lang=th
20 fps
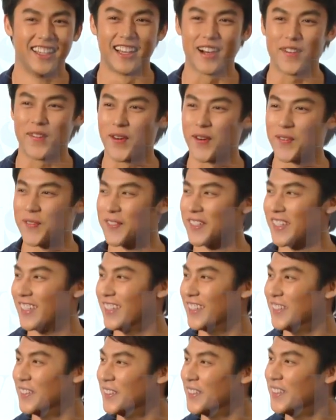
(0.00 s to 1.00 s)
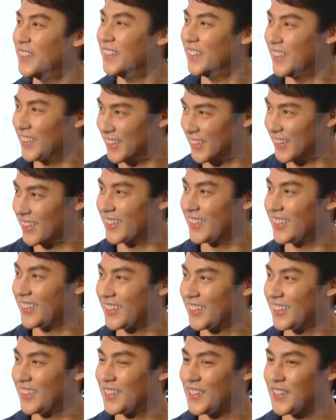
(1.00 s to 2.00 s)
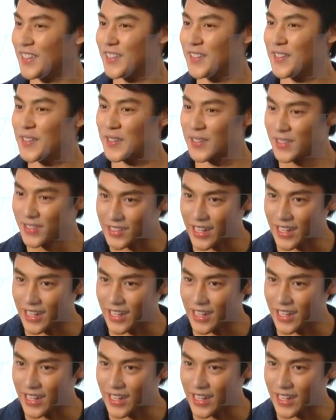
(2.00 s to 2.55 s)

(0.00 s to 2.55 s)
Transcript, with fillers: ครับผมหนุ่มๆในเรื่องจะแข่งกล้ามกันหน้าดู